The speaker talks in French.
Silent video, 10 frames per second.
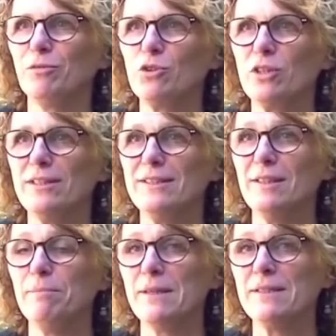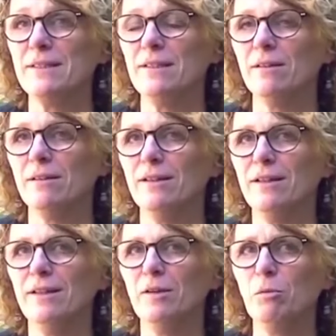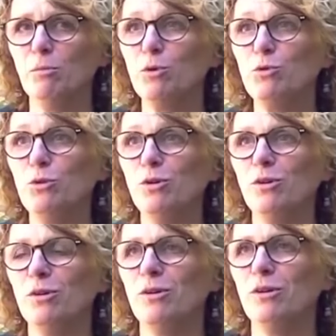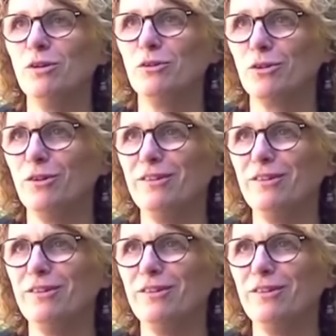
Donc j'ai laissé passer beaucoup de temps.